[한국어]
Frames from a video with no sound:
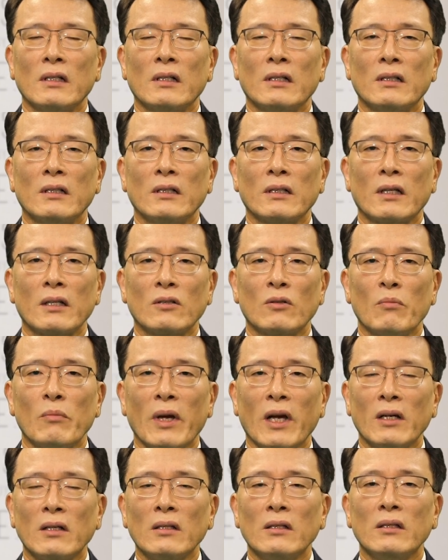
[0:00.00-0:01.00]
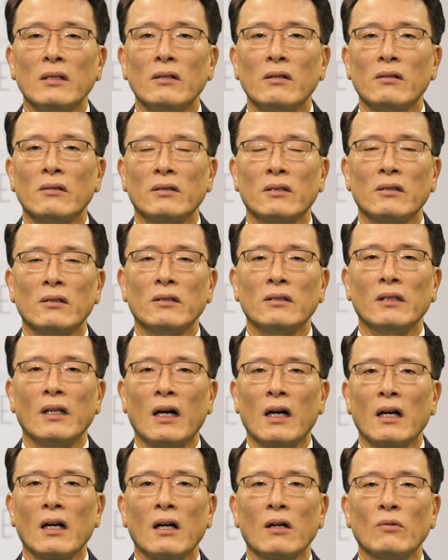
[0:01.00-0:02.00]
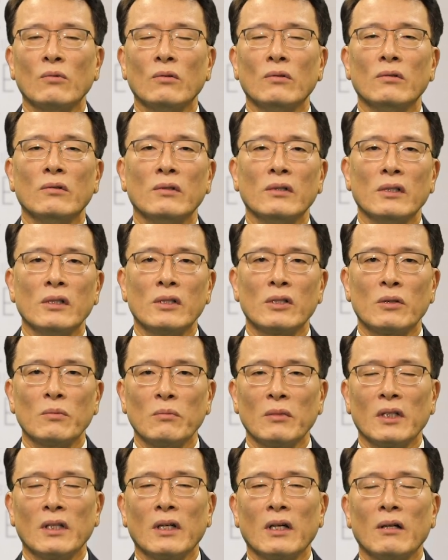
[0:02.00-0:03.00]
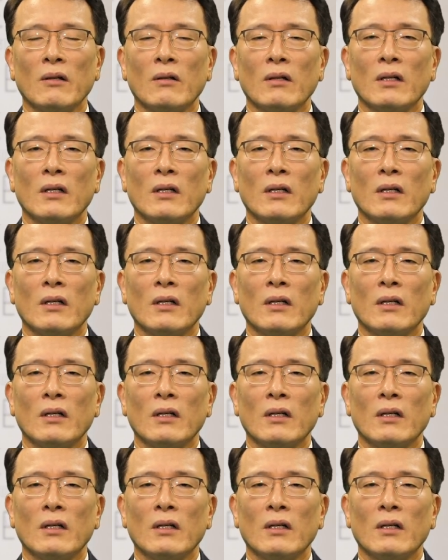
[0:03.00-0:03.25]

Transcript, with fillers: 아, 계속 맥을 이어서 나아가고 있습니다.